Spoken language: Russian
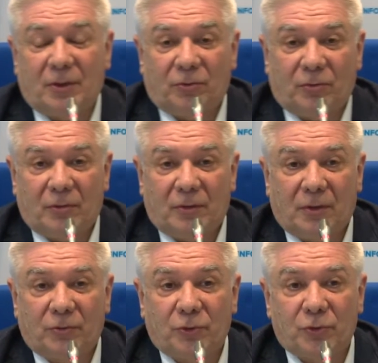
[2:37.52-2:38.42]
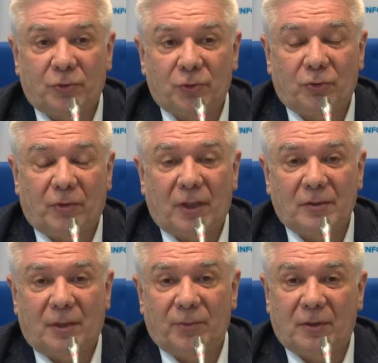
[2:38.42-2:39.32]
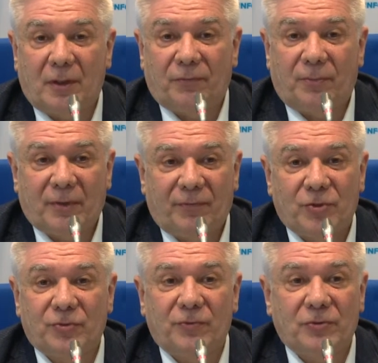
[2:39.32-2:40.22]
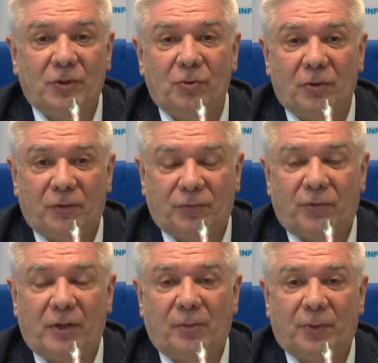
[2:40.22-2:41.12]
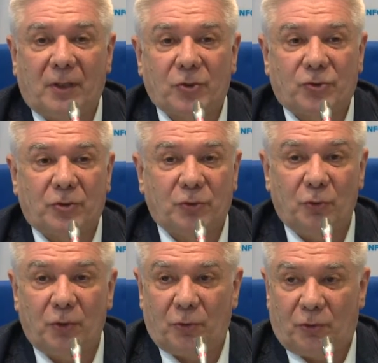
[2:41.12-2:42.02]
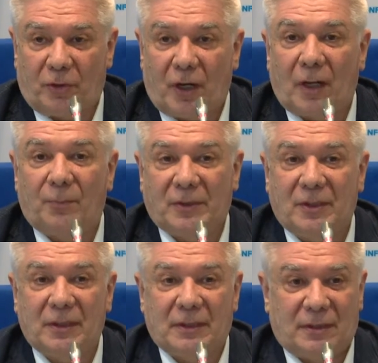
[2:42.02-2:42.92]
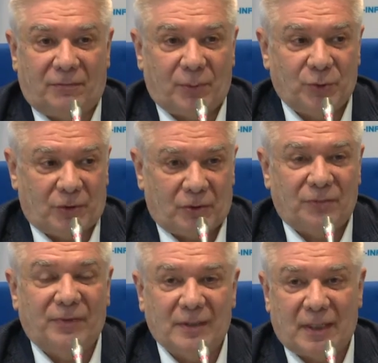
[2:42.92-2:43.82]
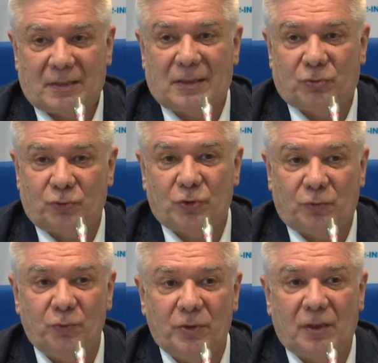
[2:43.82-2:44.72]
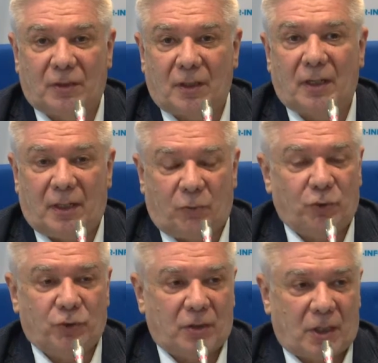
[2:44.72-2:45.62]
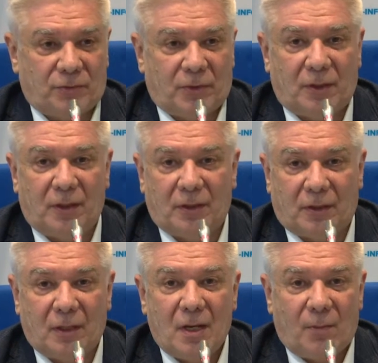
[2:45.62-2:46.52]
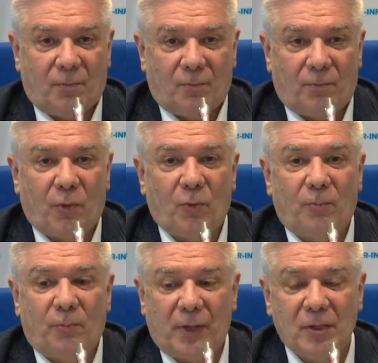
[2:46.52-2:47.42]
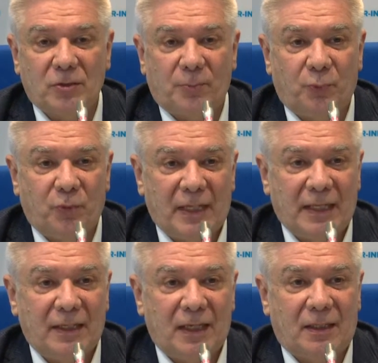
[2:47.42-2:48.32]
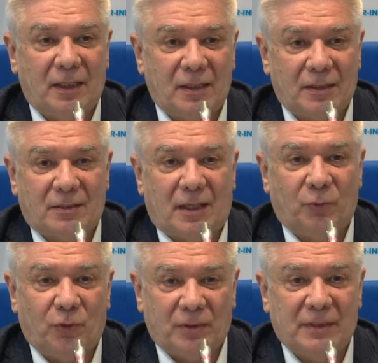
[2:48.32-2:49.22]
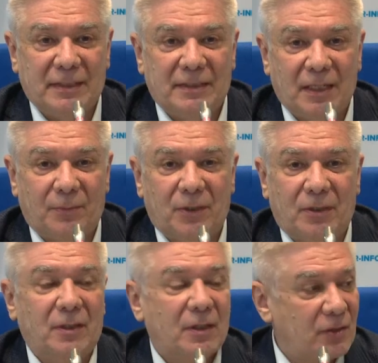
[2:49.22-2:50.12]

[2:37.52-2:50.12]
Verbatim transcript: сделаю. Дело в том, что еще академик Лев Матвеевич Зеленый в свое время предложил теорию, как определить, вообще цивилизация существует где-то такая очень развитая или нет по принципу энергии самой системы